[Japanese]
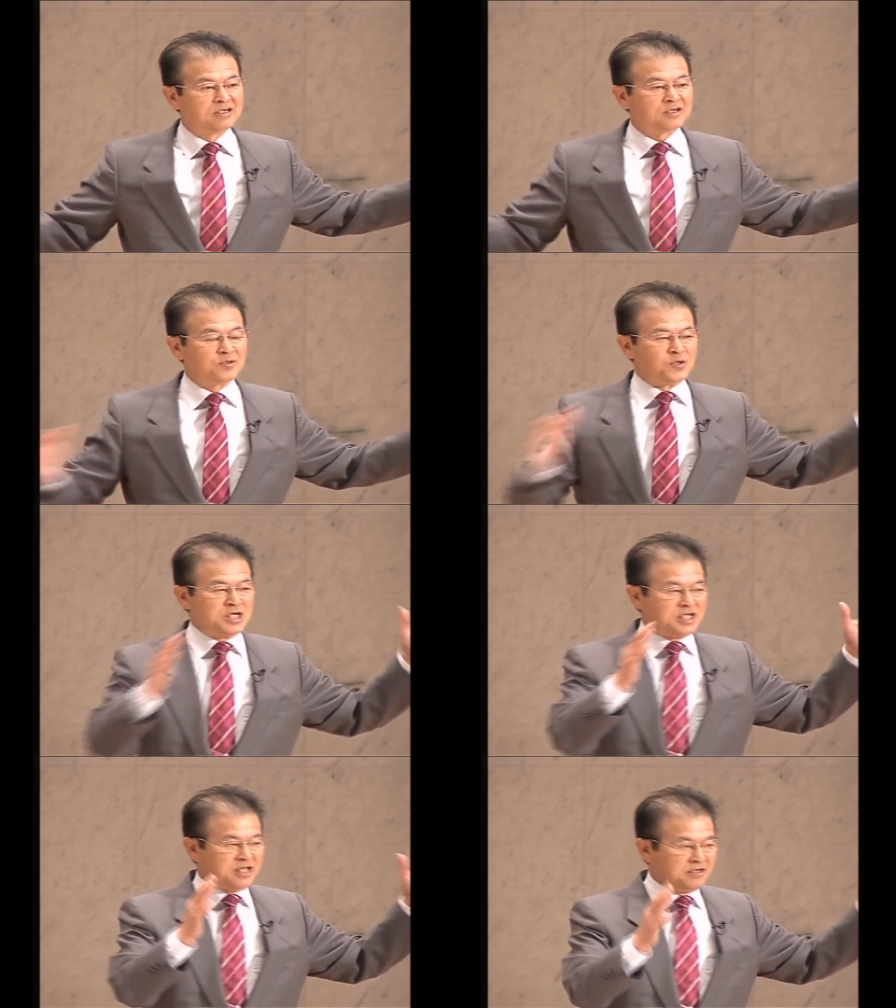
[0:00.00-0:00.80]
この
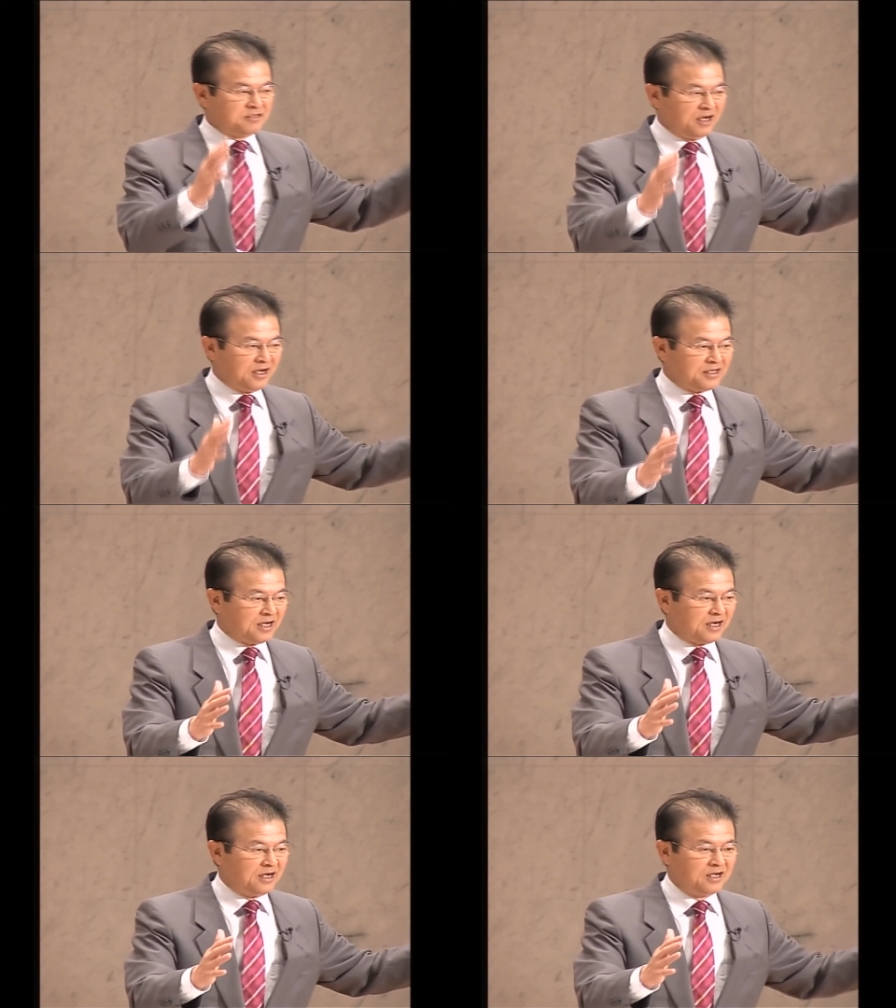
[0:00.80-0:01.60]
生きてる
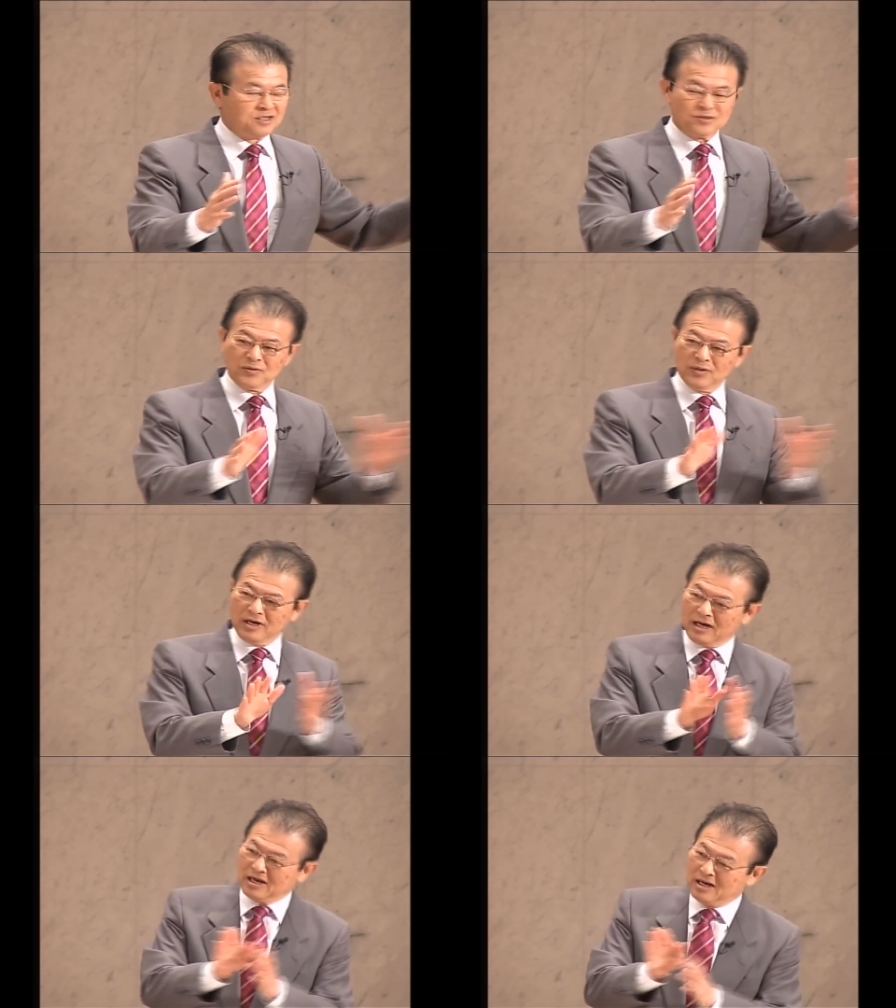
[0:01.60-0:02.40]
間、そこか
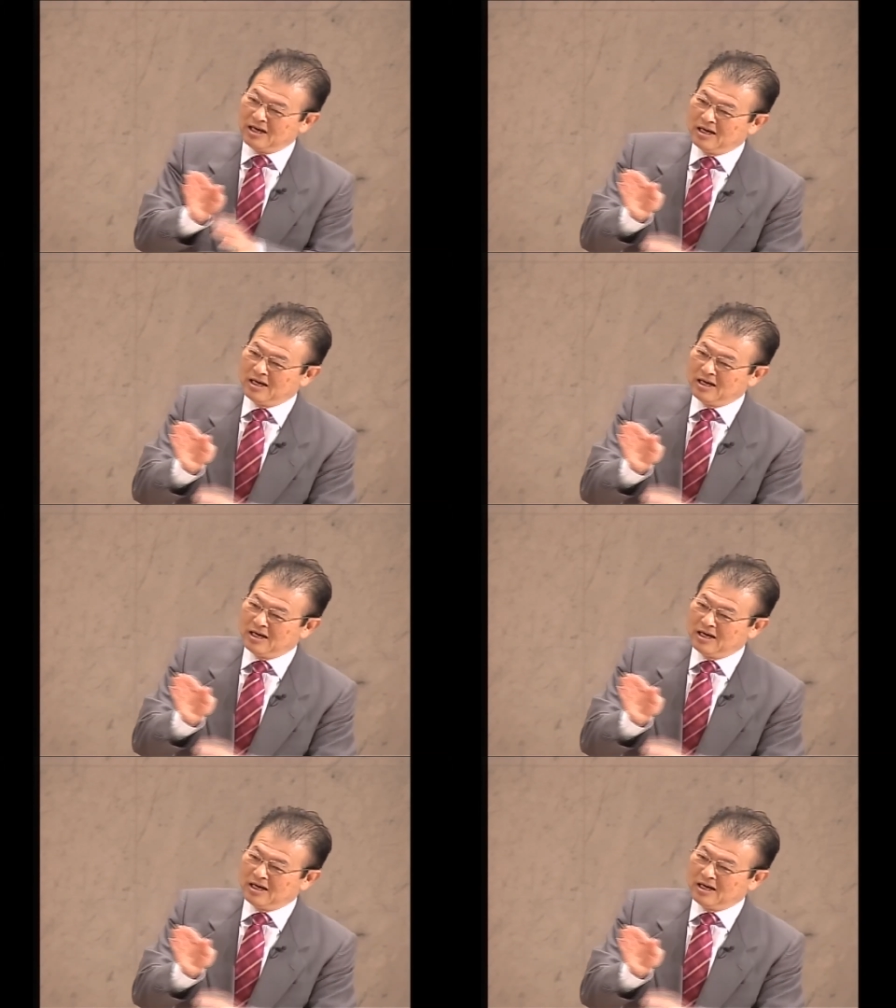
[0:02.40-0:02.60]
ら、